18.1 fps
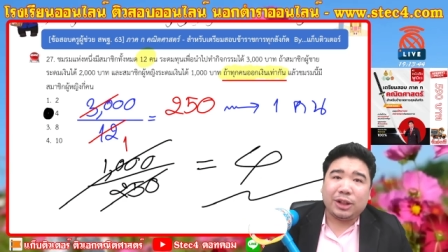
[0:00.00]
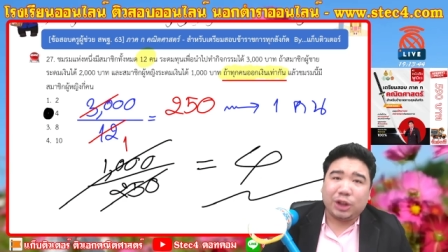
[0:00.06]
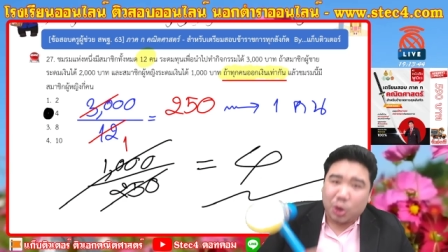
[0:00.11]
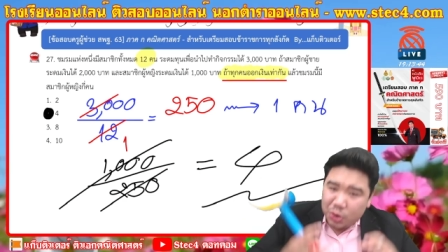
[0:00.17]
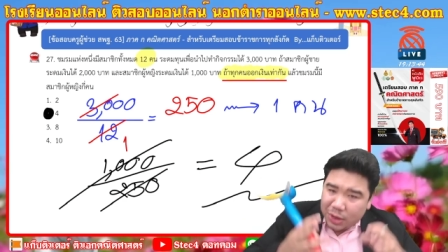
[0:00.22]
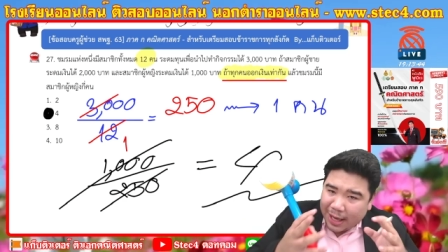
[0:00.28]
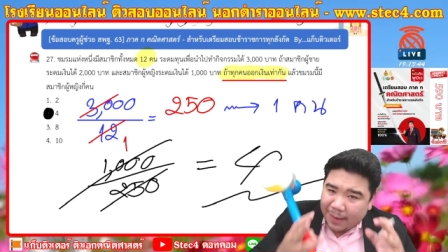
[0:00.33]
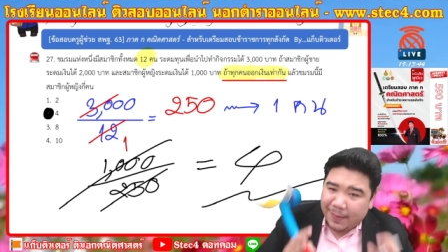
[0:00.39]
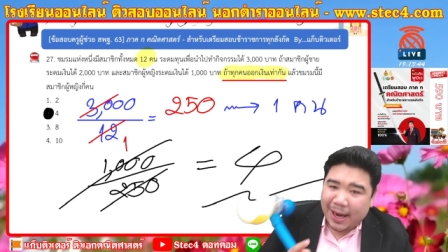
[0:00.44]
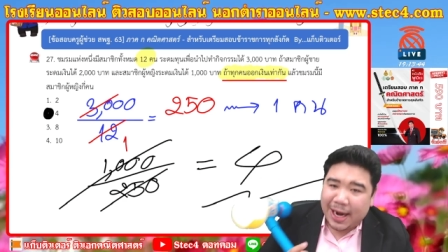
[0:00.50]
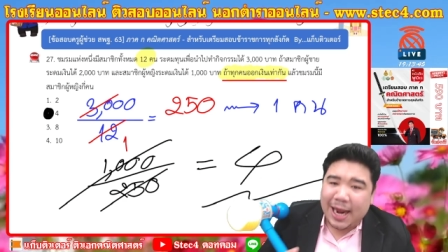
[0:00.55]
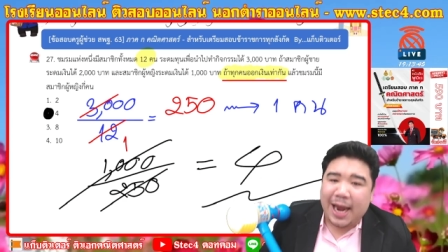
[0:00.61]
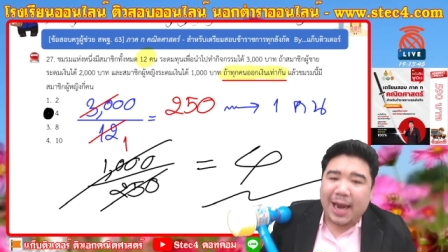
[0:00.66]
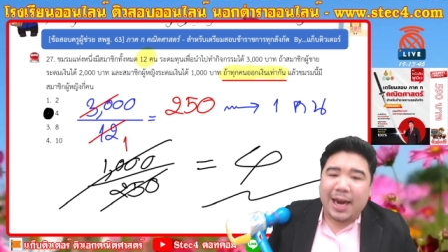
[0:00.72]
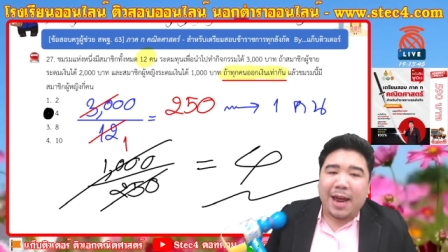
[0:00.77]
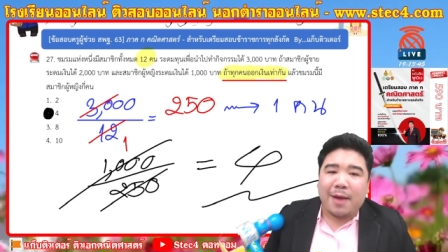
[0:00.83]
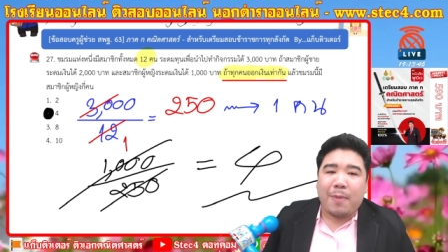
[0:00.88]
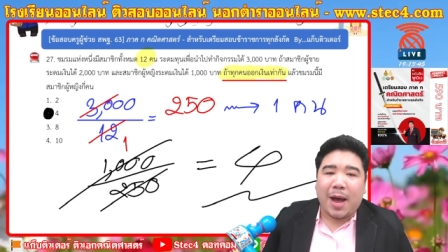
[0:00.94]
ต้องเก็บคะแนน
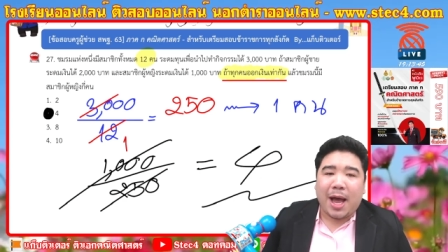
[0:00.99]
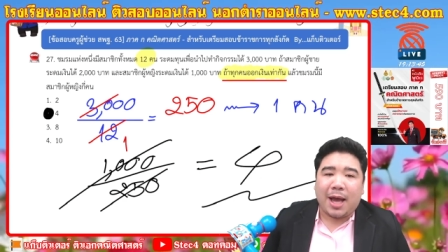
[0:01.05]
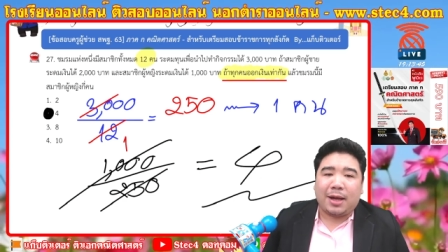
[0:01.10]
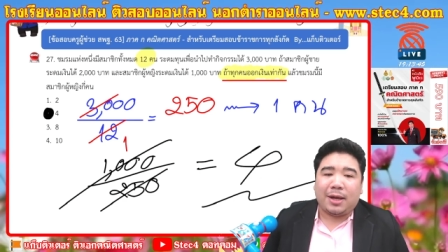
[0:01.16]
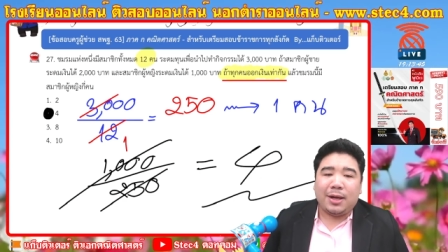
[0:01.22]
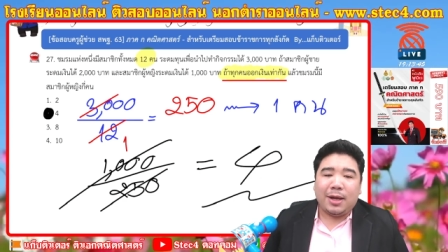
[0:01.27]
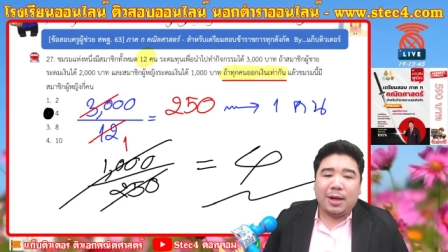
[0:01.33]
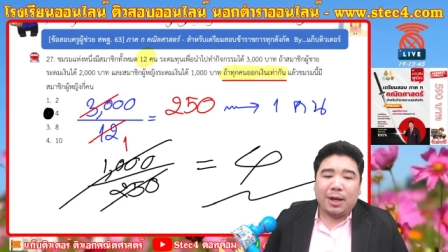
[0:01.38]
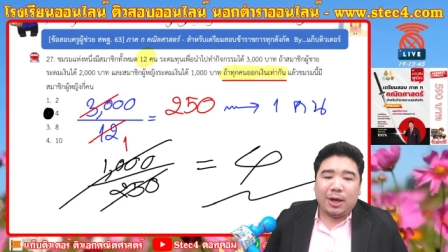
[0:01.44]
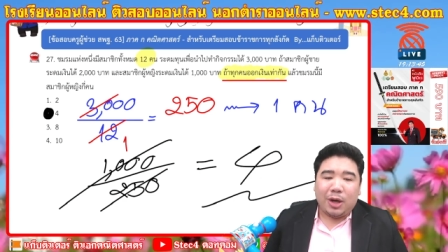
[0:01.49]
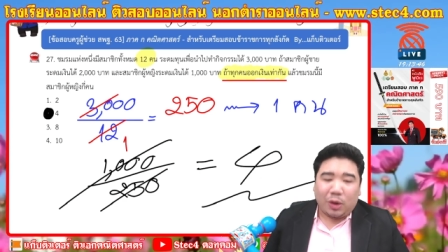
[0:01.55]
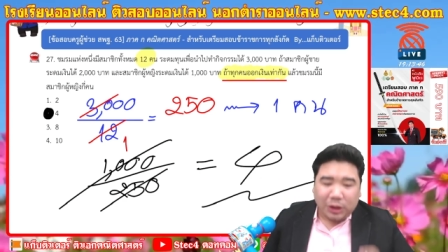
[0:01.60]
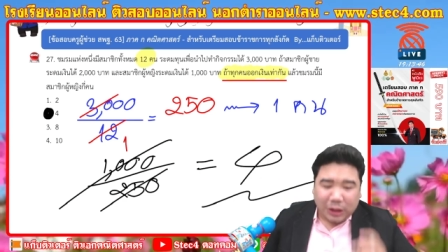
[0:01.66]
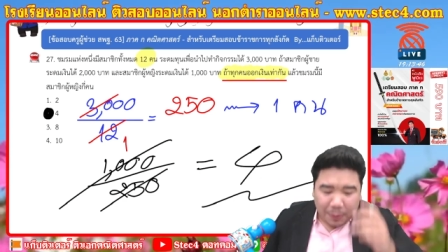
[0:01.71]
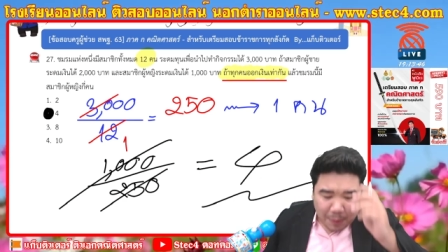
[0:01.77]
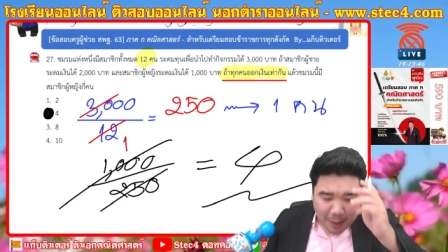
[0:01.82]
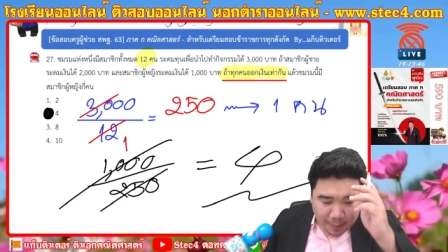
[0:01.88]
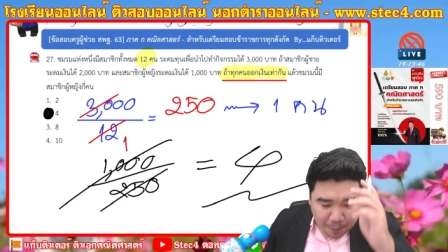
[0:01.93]
ให้ได้บ้าง น้อง
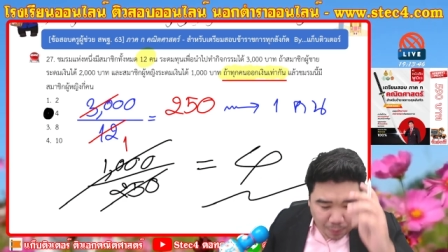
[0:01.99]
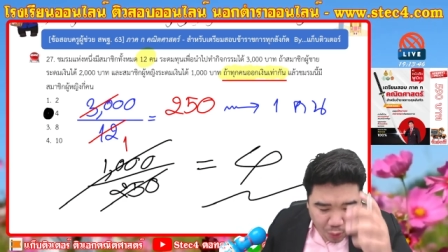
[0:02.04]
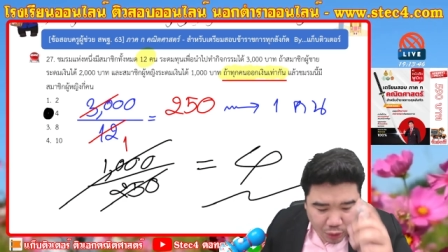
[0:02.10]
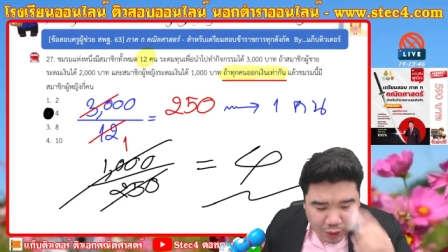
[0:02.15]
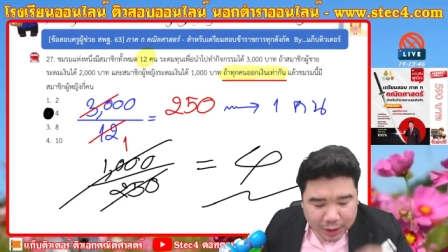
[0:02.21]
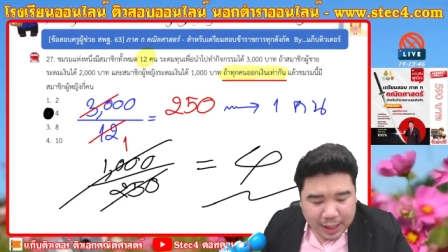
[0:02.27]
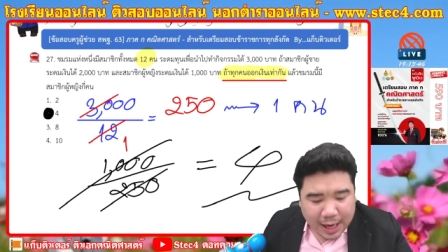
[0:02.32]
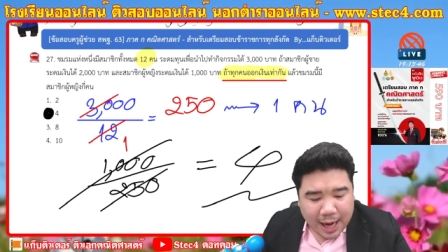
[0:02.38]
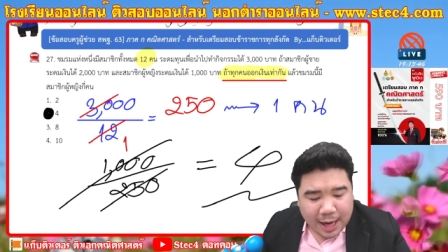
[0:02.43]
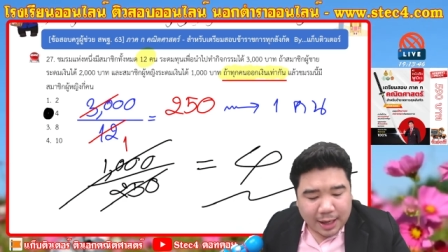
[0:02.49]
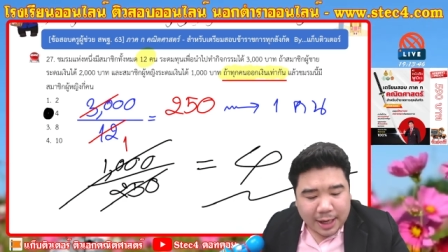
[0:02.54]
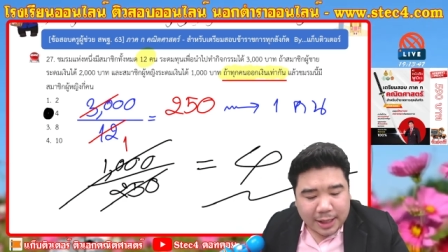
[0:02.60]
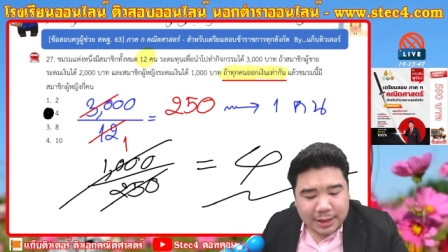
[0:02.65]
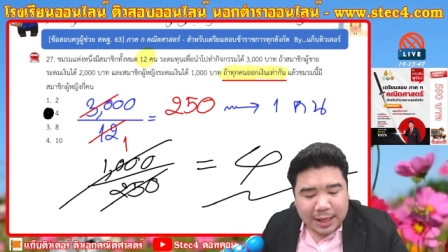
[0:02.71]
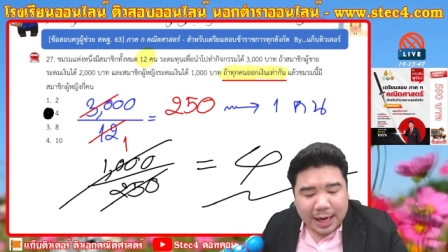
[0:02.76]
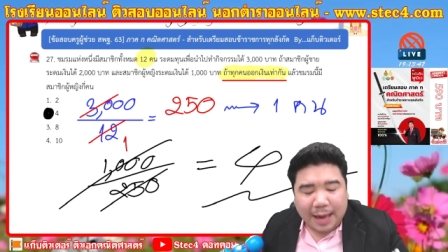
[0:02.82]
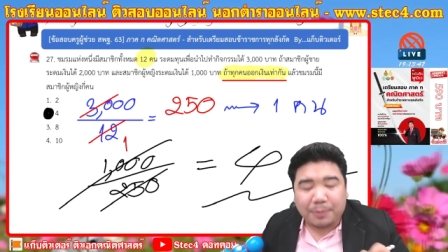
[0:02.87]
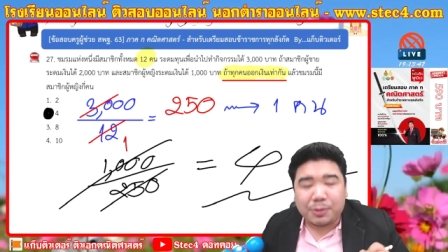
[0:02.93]
จะเป็นผู้ชนะใน
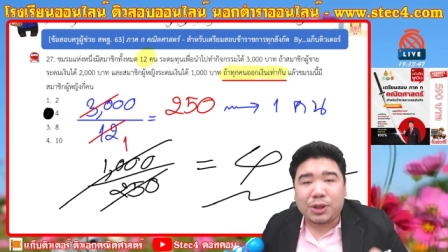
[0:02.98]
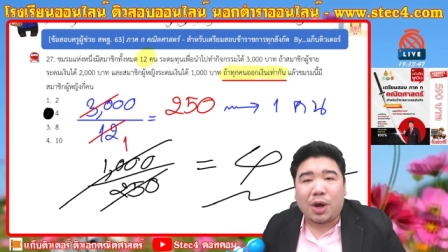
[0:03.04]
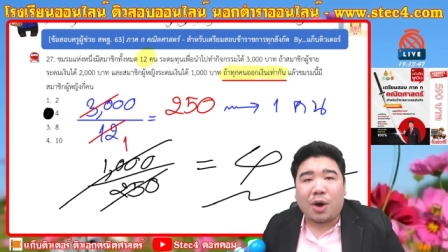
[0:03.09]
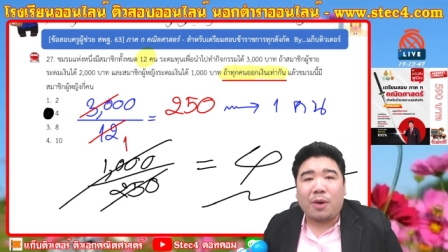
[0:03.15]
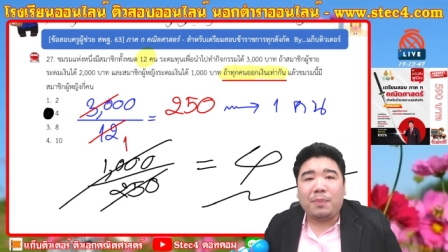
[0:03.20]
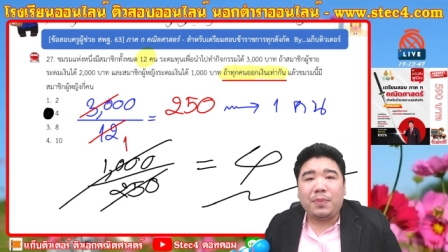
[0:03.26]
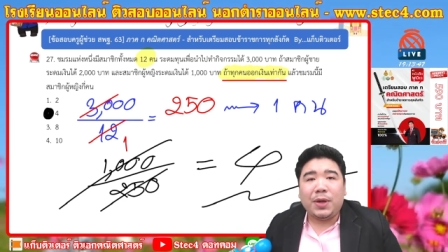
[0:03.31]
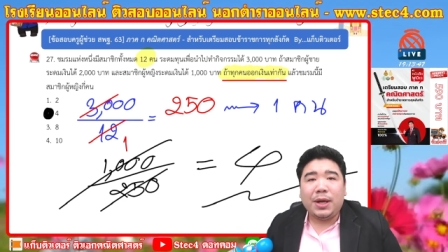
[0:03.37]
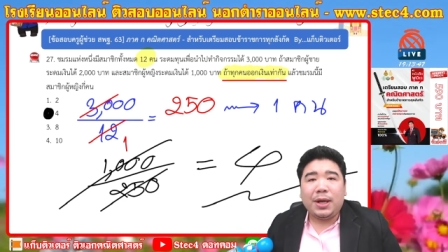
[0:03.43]
สนามสอบ